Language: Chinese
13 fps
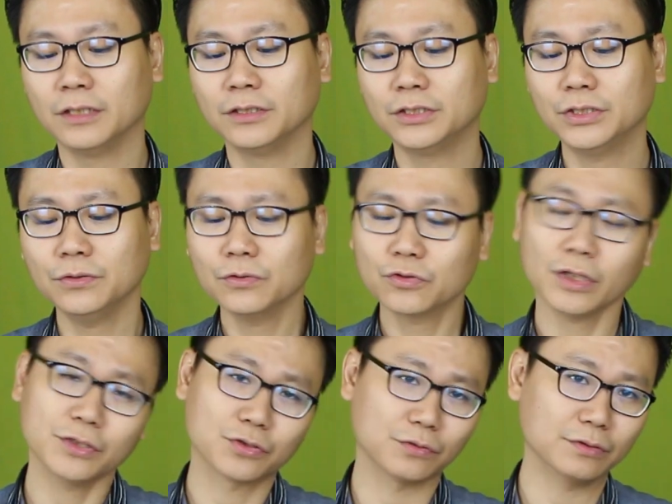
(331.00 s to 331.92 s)
就
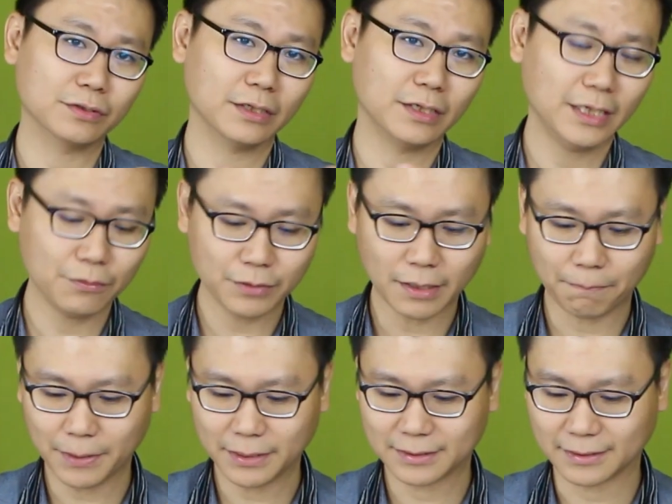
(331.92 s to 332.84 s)
算从六月
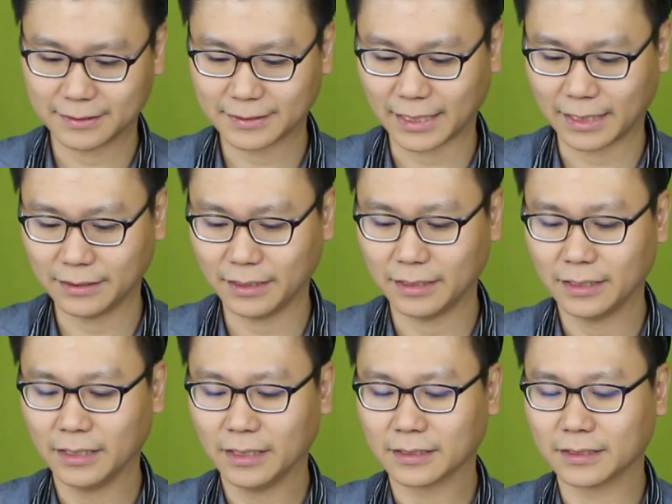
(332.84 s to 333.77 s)
变成三月，
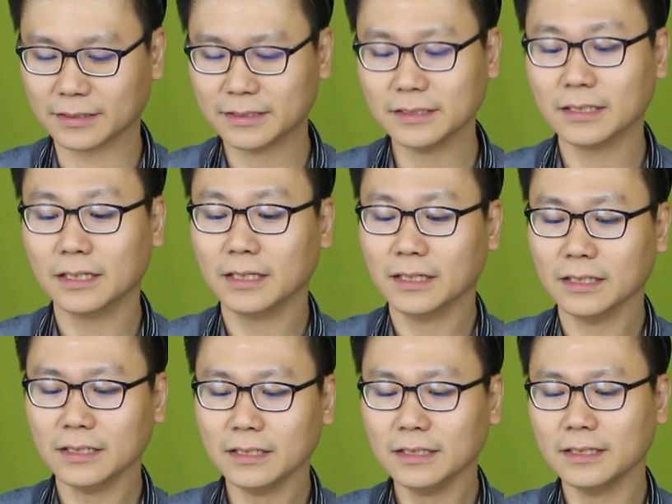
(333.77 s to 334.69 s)
可是
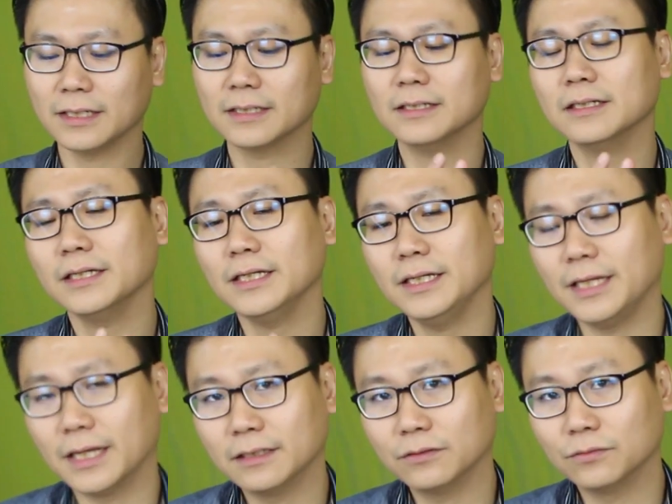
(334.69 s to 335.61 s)
二零二一
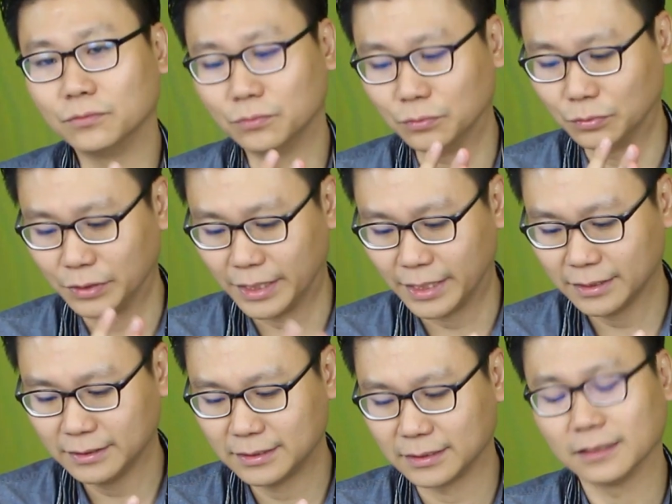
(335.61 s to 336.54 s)
年的五
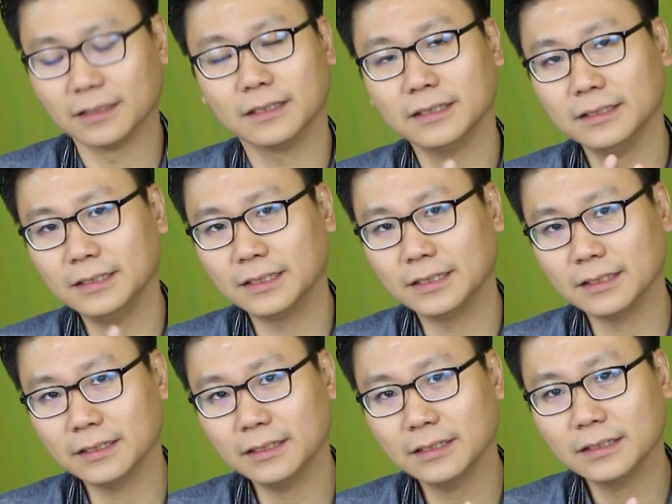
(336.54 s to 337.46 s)
年级和二零
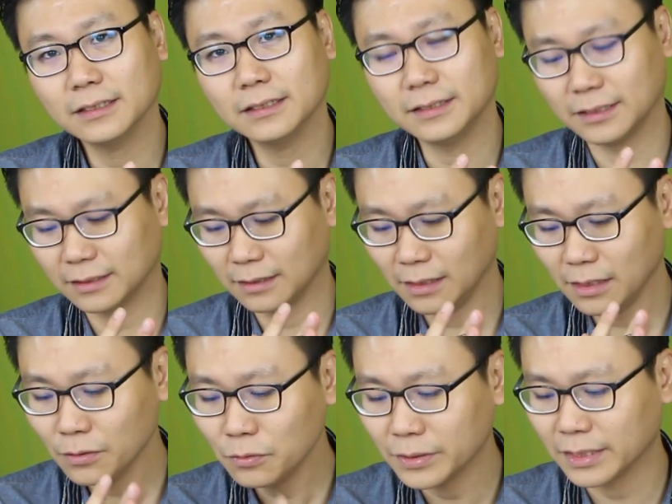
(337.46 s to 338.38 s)
二二年的
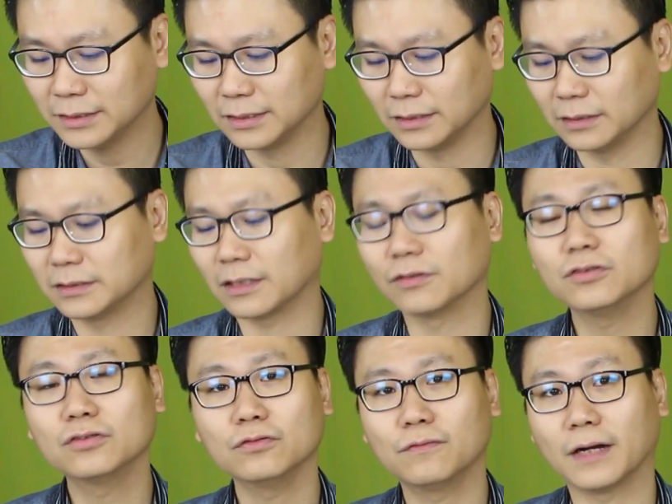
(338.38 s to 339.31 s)
六年级早于
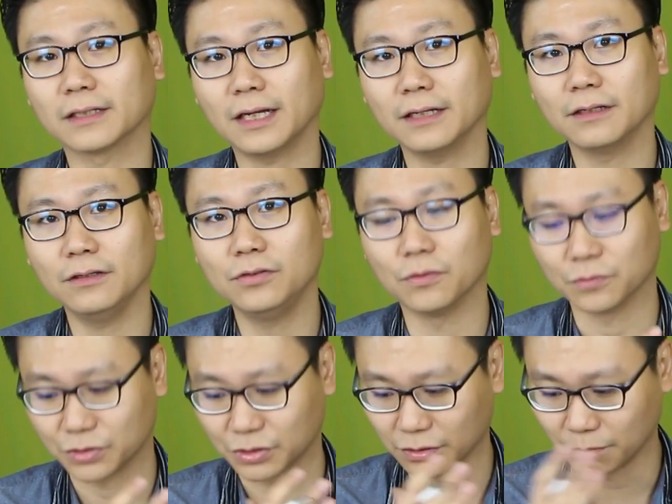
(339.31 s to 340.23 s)
书法当年
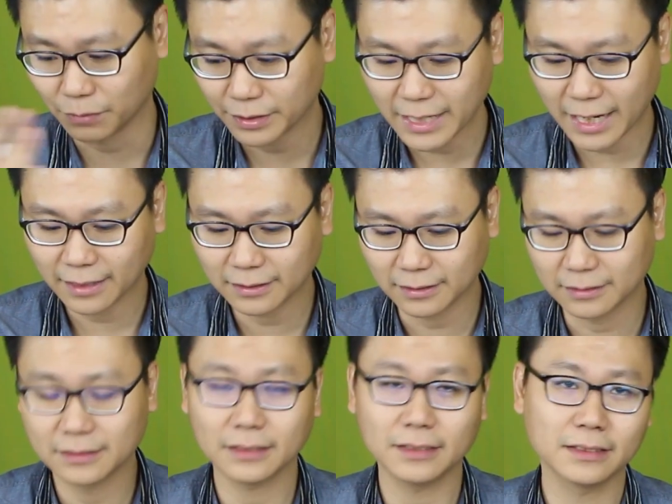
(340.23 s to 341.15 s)
有什么样的
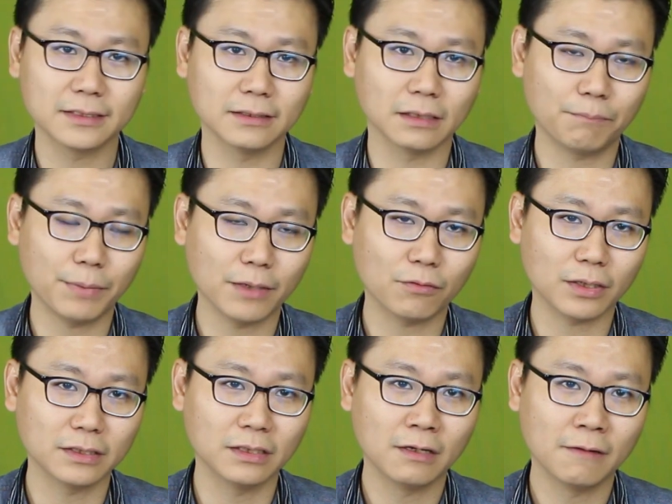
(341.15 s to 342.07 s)
这一个变
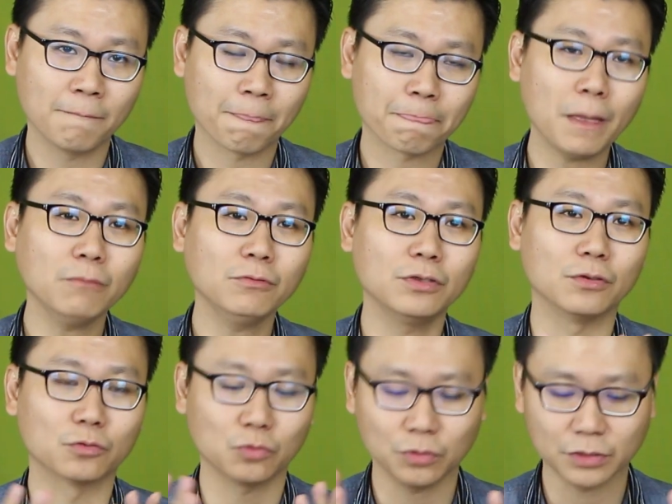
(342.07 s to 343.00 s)
化呢？到底
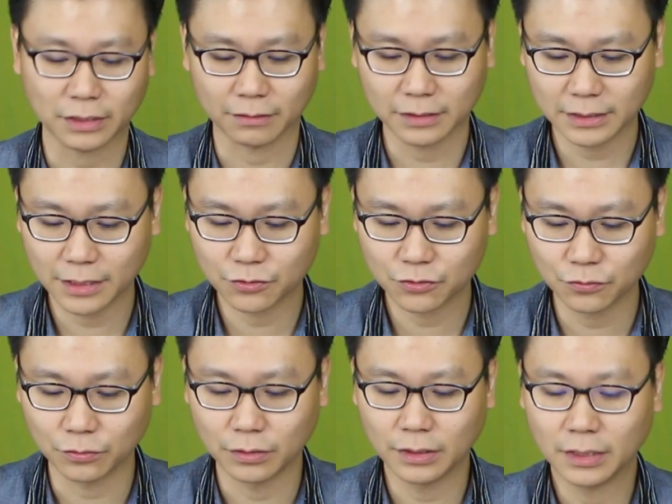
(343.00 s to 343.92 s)
有多少个页数？